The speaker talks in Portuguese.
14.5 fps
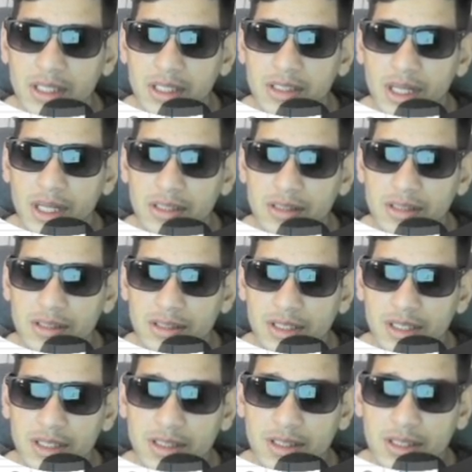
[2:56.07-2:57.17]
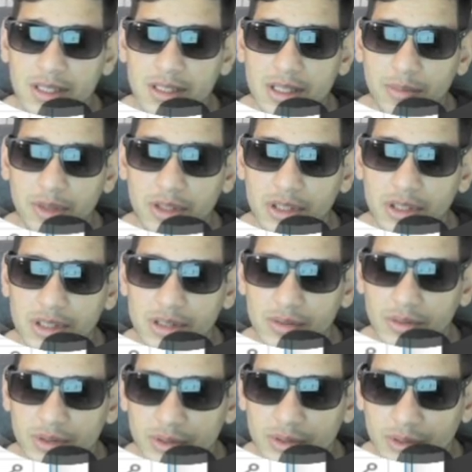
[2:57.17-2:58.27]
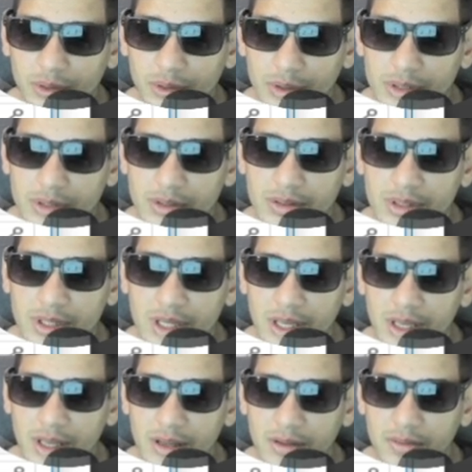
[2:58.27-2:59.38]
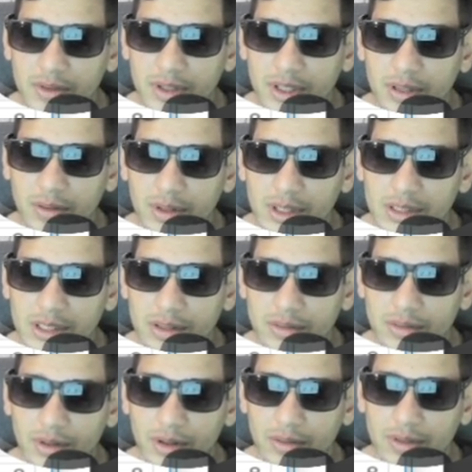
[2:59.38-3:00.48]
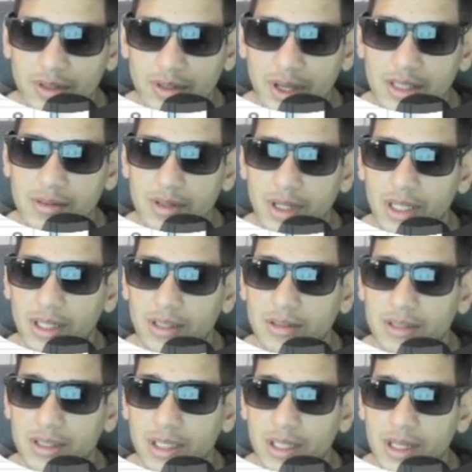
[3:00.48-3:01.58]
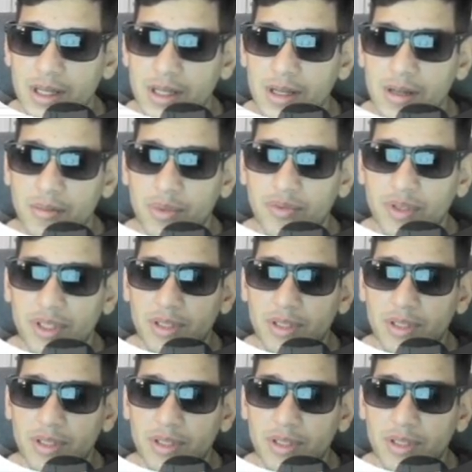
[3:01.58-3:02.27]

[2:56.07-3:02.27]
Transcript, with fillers: 7 GB e tamanho de ISO 2,09. Então é isso, galera. Aproveite